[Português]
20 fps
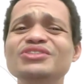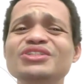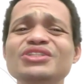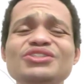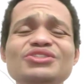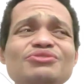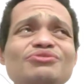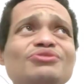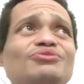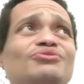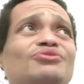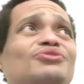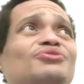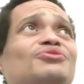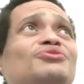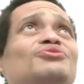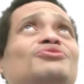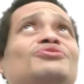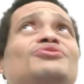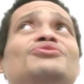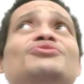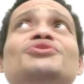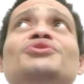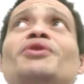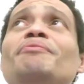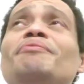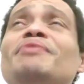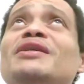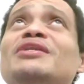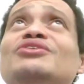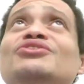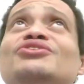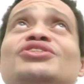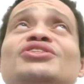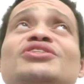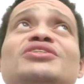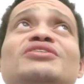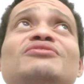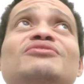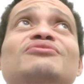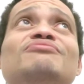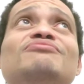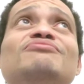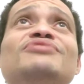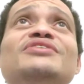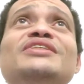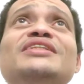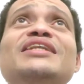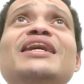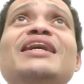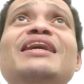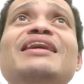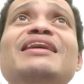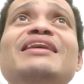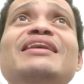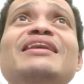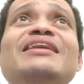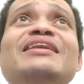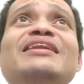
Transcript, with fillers: Gente, eu, eu, eu, eu aprendi a não ficar